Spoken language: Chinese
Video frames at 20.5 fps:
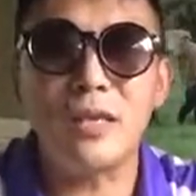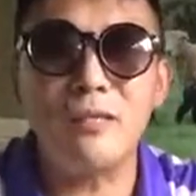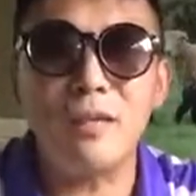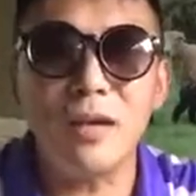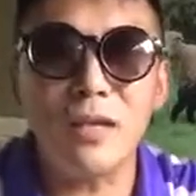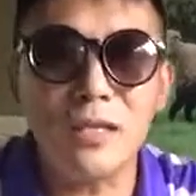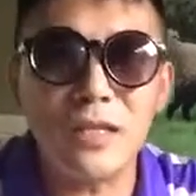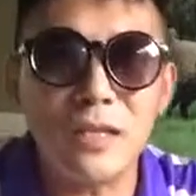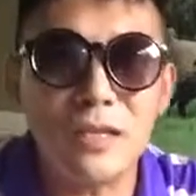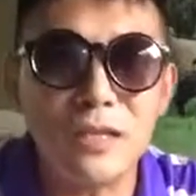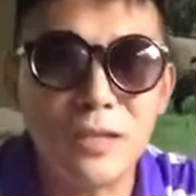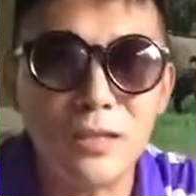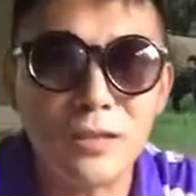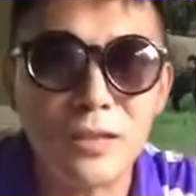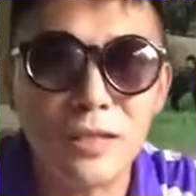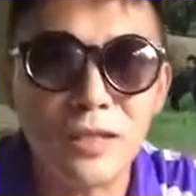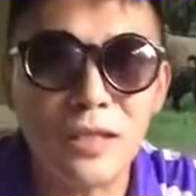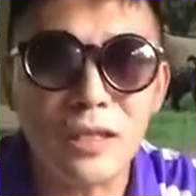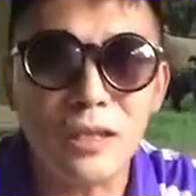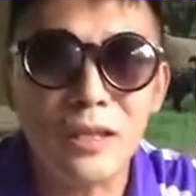另外一件事就
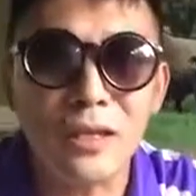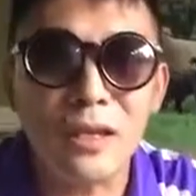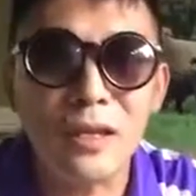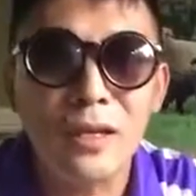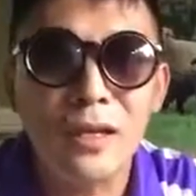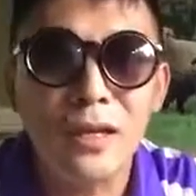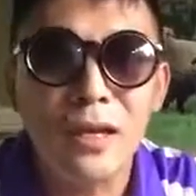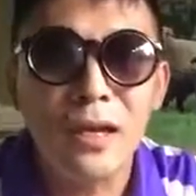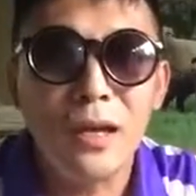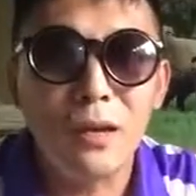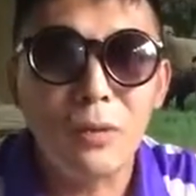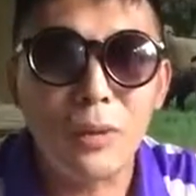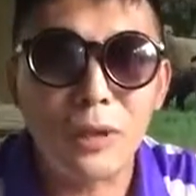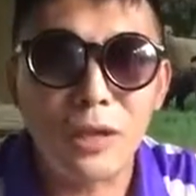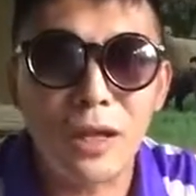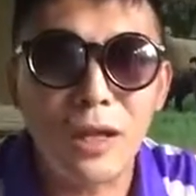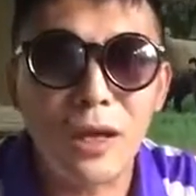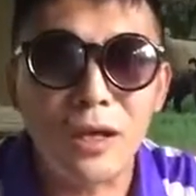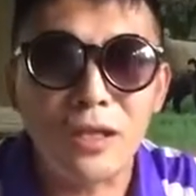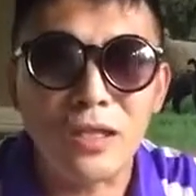是这个我
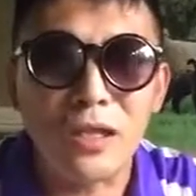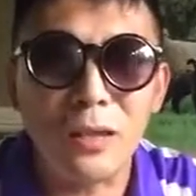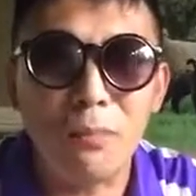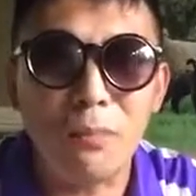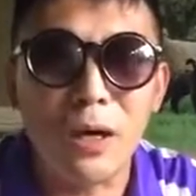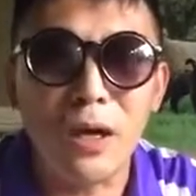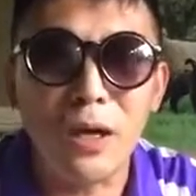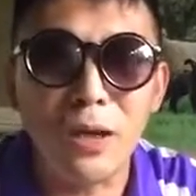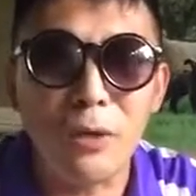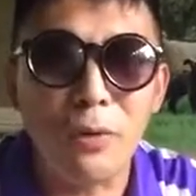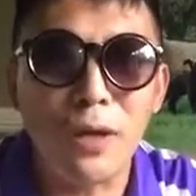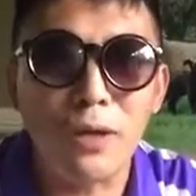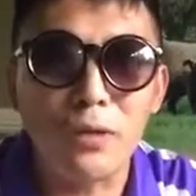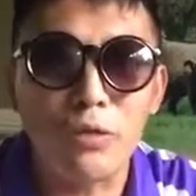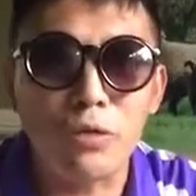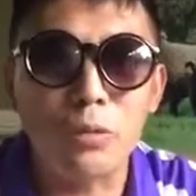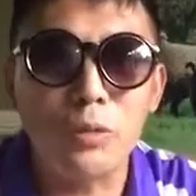的老乡彭丽媛，